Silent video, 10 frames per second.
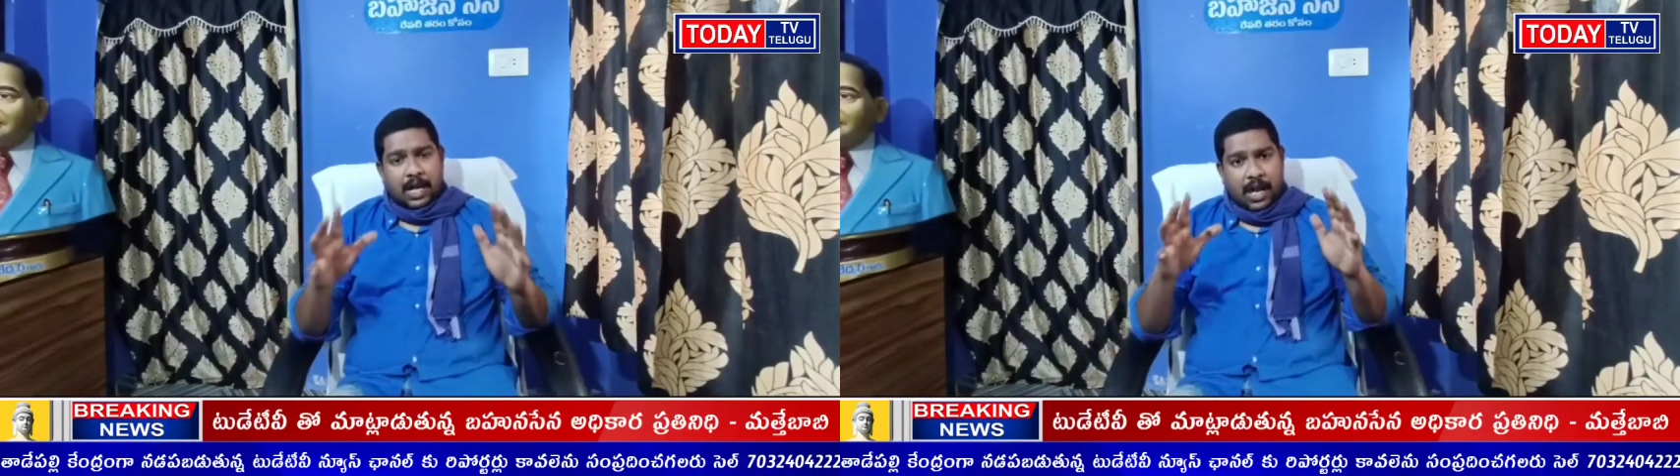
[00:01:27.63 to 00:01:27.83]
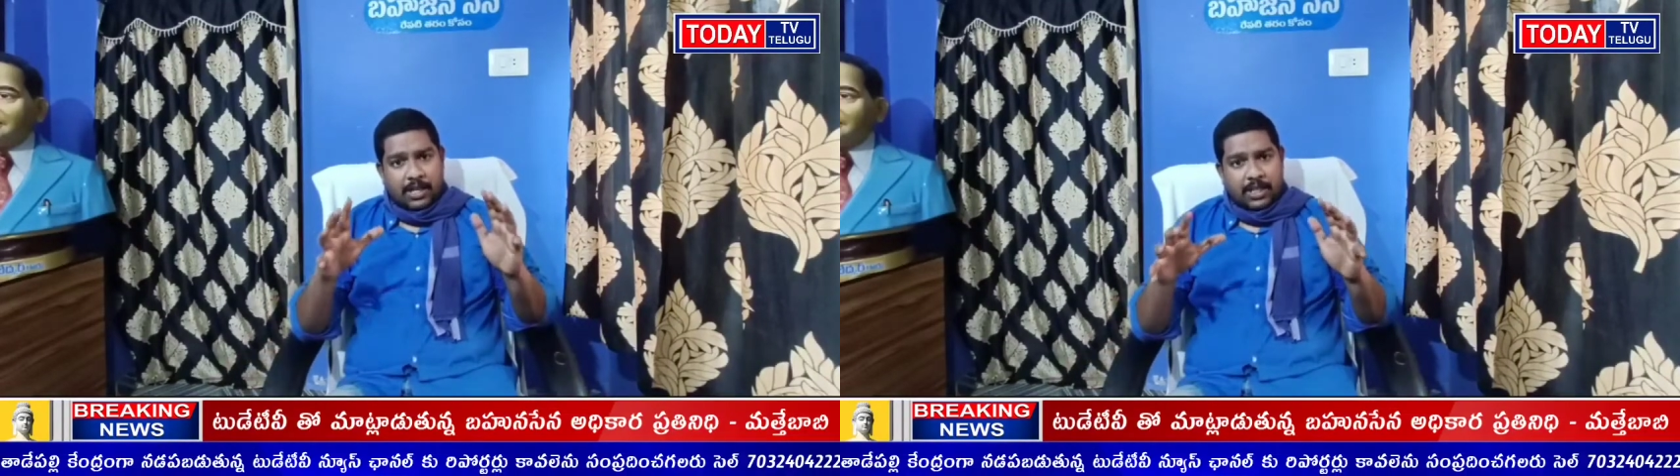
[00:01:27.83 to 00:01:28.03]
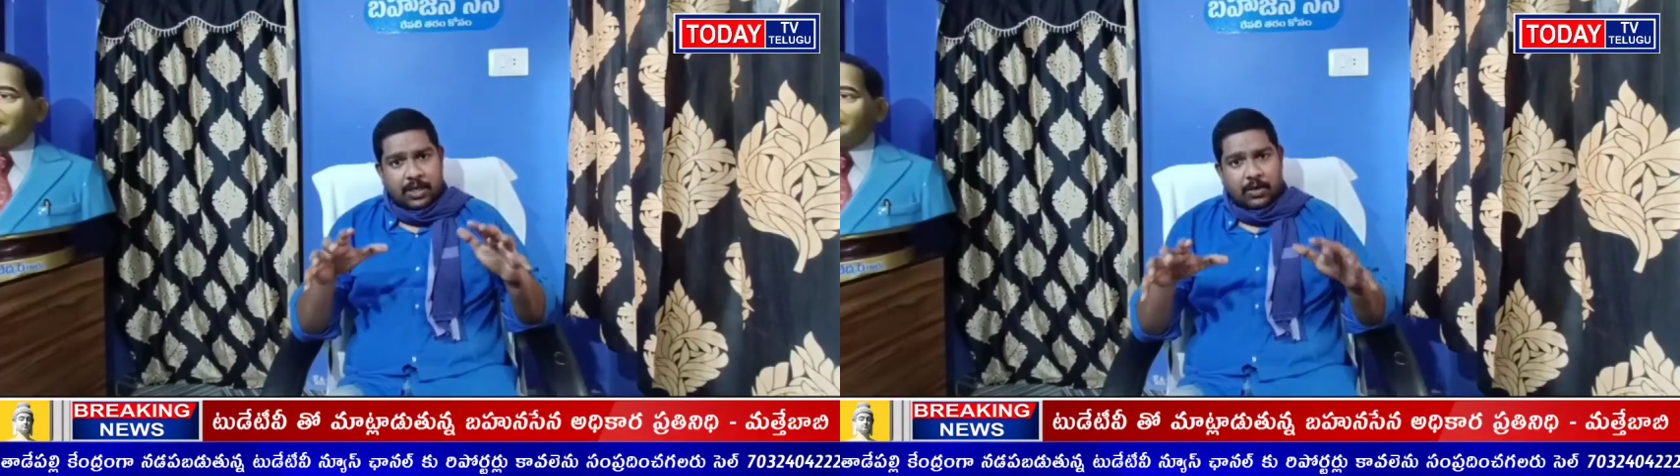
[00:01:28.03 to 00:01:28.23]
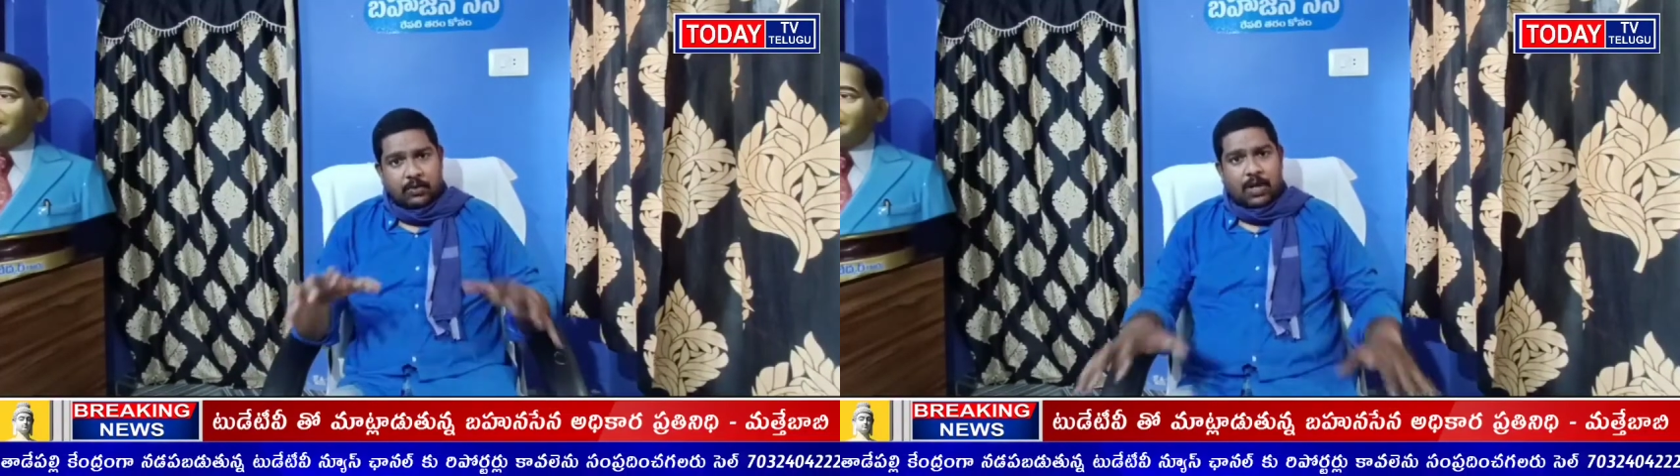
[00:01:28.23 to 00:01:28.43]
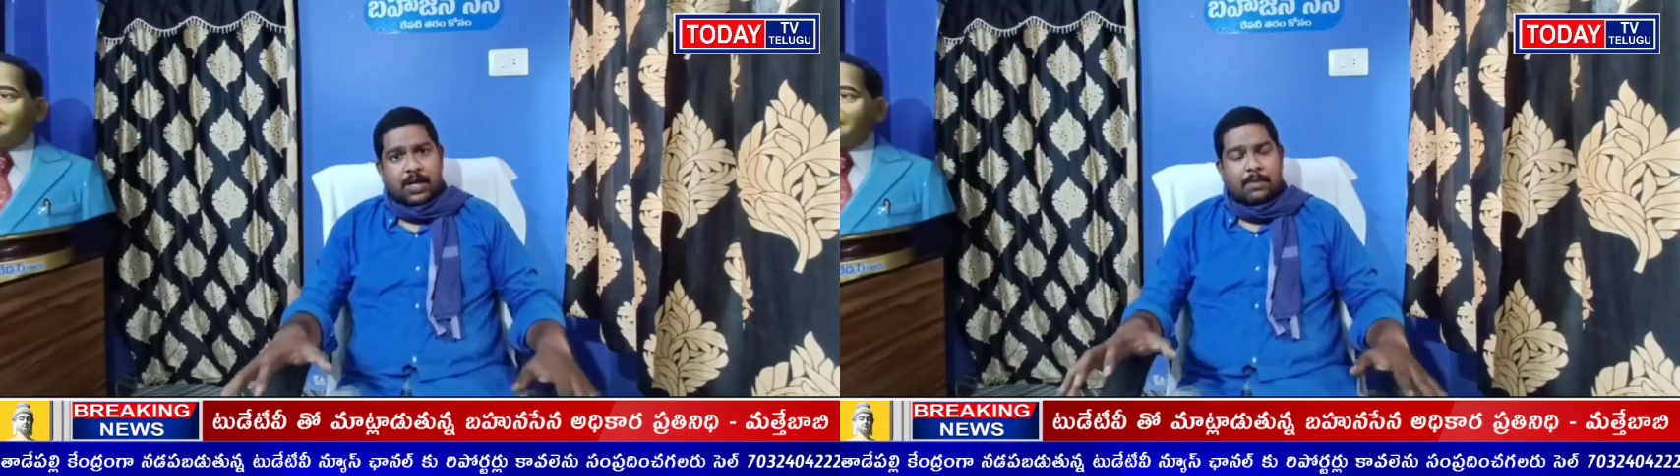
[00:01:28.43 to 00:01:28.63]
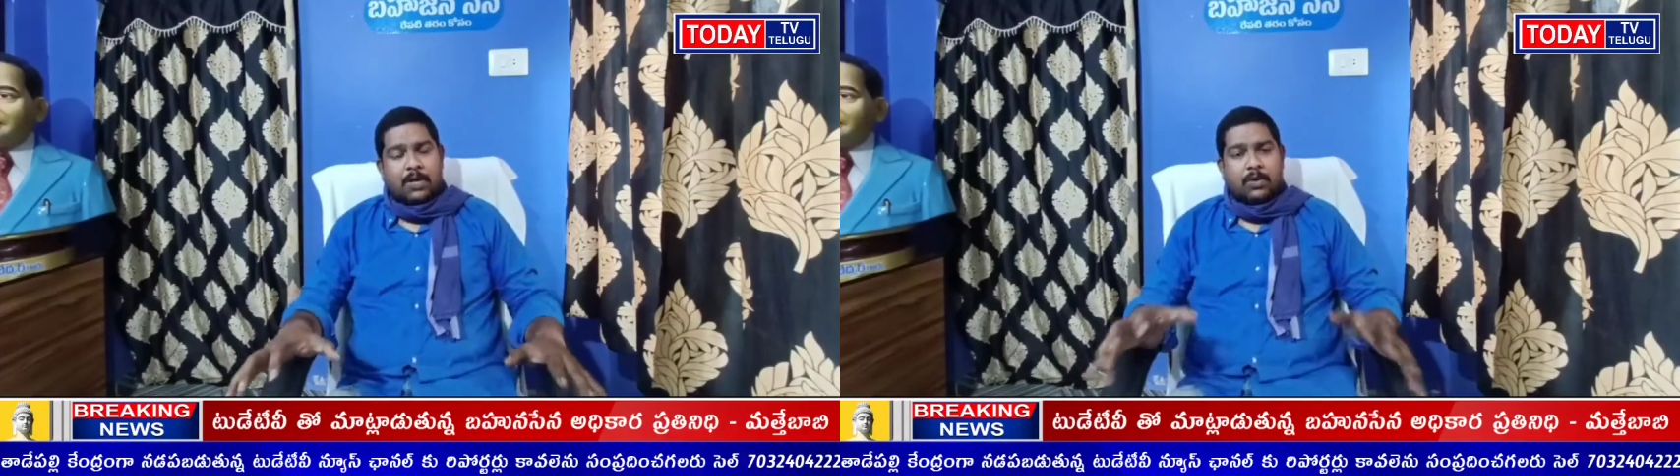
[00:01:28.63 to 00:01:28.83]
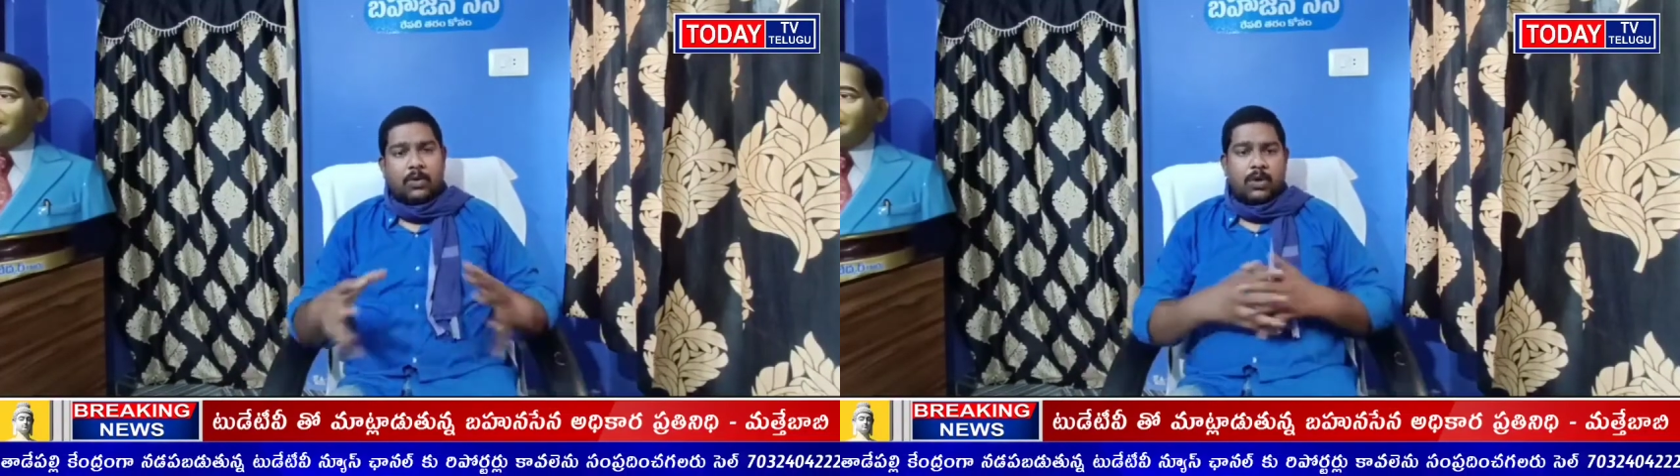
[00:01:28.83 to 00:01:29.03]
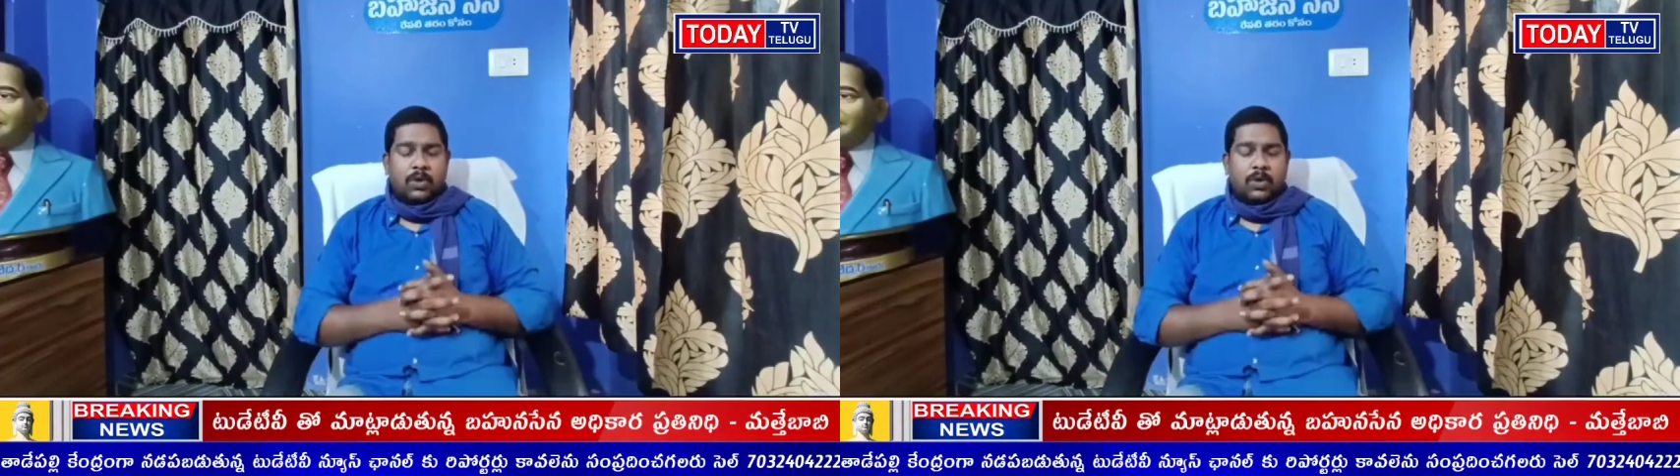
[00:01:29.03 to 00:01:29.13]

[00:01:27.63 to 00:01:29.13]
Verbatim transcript: రాజ్యాంగం ద్వారా మాకు